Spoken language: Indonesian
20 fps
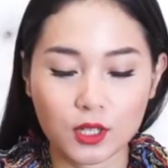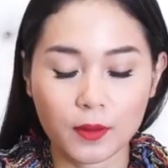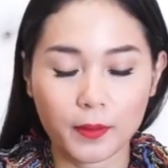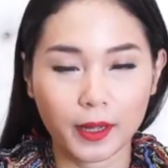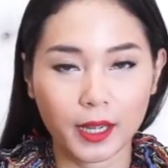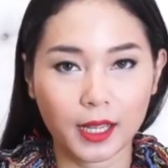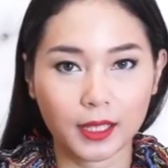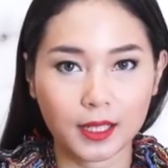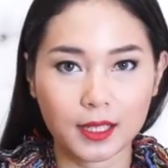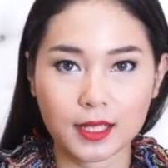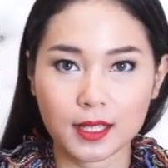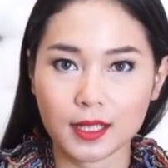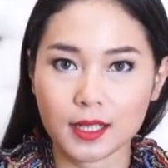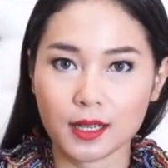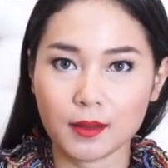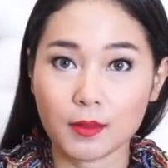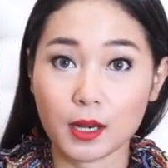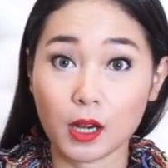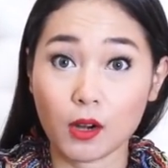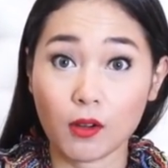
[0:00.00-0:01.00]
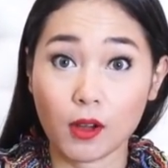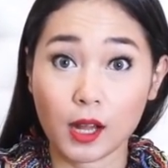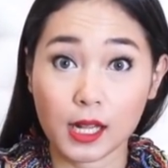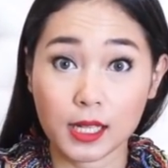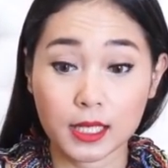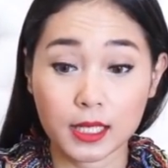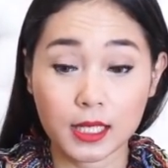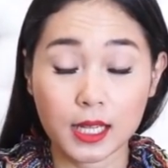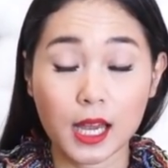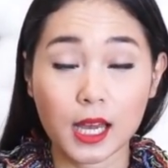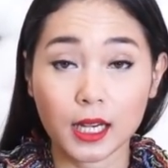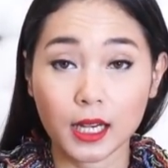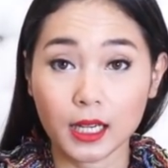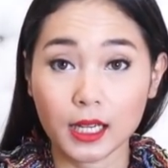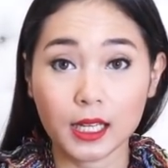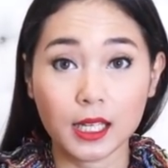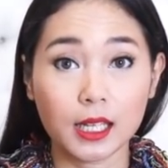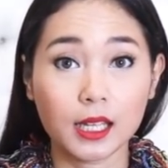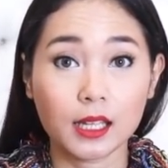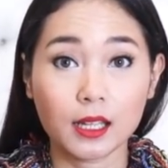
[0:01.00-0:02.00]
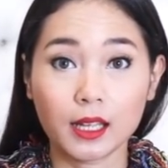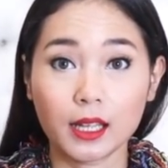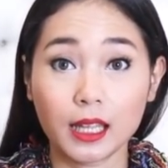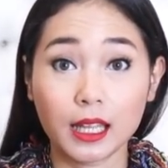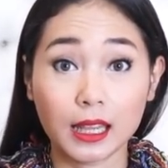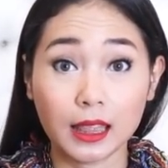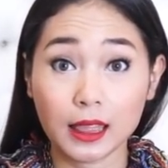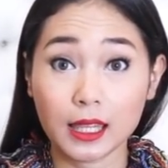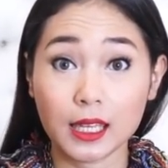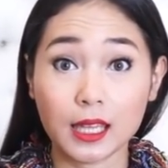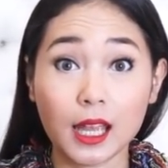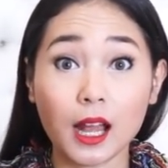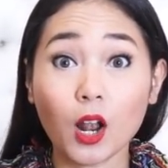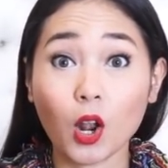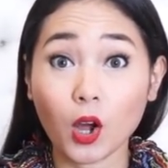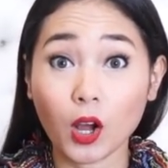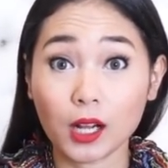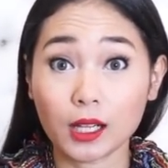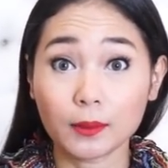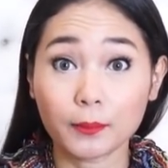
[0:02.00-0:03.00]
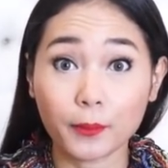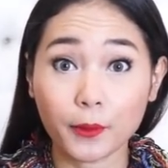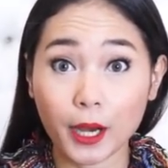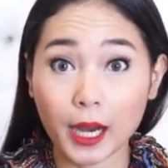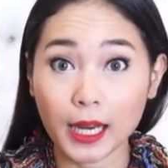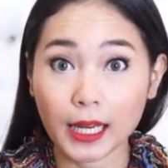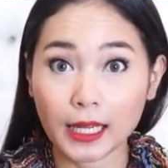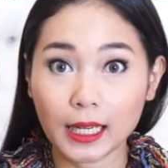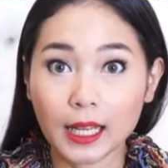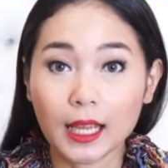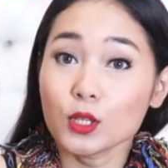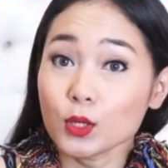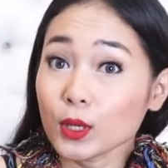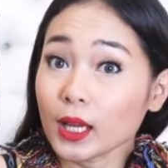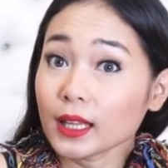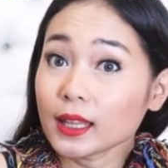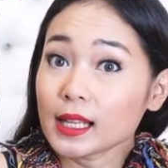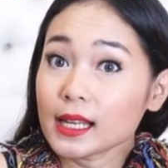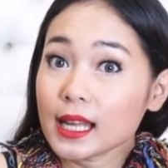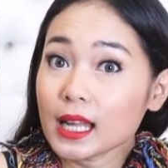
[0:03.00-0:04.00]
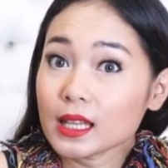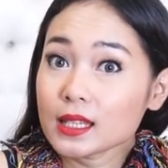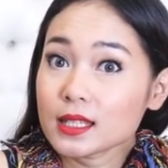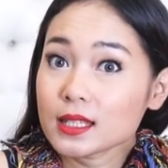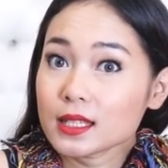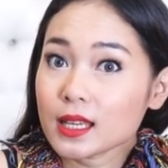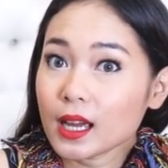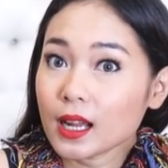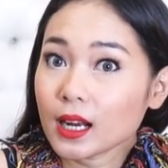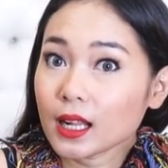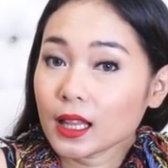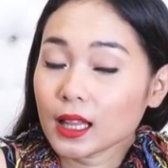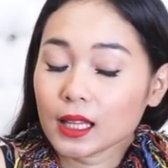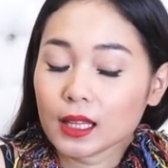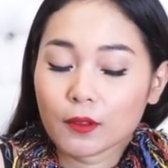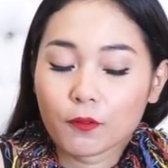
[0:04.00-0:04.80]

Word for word: juga pakai atasan dari brand lokal jadi hari ini intinya local pride yuk kita lihat sekarang